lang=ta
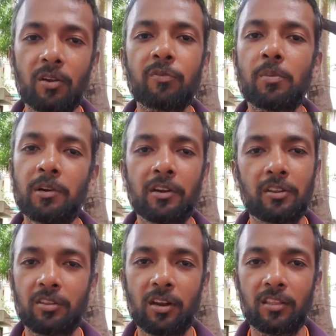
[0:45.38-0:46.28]
கன்ஃபார்ம்
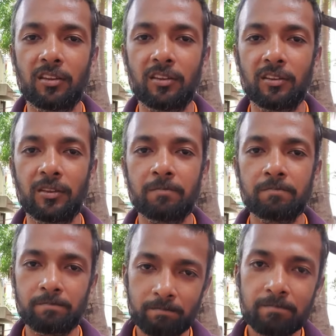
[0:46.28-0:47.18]
பண்ணிடுறது நல்லா தானே இருக்குது
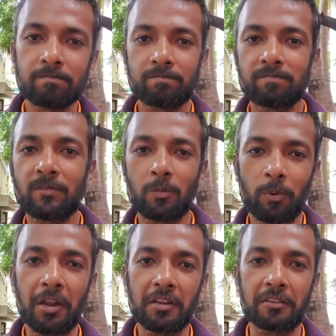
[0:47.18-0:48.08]

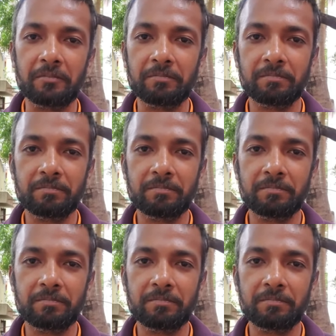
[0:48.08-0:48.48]
பாயிண்ட்டு